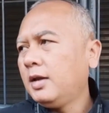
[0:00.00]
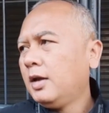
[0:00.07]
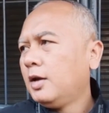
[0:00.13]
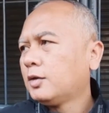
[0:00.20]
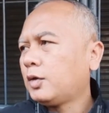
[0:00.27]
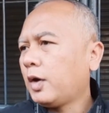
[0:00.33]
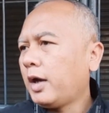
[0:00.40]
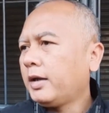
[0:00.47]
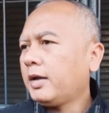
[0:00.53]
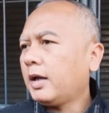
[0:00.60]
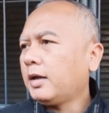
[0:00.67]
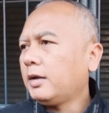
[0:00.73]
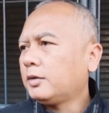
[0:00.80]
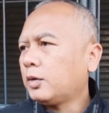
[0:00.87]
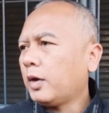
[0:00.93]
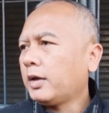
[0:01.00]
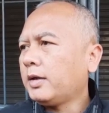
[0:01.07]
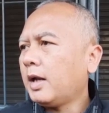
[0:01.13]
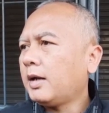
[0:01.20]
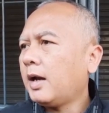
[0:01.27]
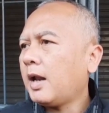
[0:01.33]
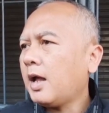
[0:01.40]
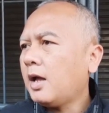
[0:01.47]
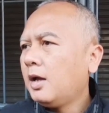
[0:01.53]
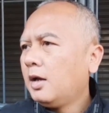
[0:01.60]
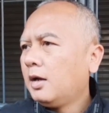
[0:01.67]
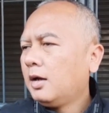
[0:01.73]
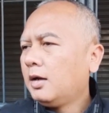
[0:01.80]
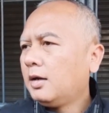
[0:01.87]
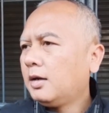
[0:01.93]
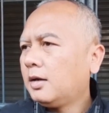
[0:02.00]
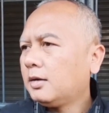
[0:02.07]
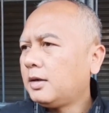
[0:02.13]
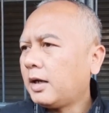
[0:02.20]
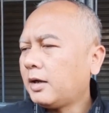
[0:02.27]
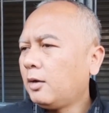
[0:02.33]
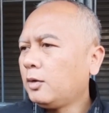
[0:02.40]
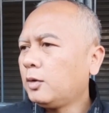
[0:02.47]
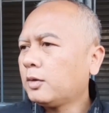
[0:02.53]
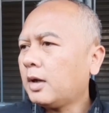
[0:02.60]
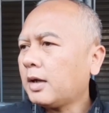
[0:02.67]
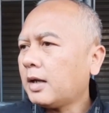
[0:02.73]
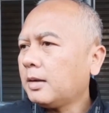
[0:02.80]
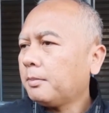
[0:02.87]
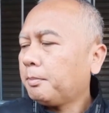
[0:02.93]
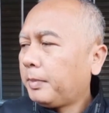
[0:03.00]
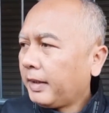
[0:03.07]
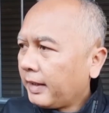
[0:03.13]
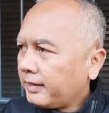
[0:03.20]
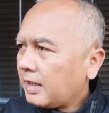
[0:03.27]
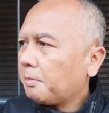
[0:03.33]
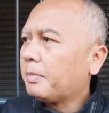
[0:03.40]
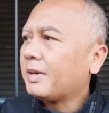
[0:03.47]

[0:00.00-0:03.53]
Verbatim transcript: hmm. sungainya sungai ini adalah uh, dari dulu juga kan pinginnya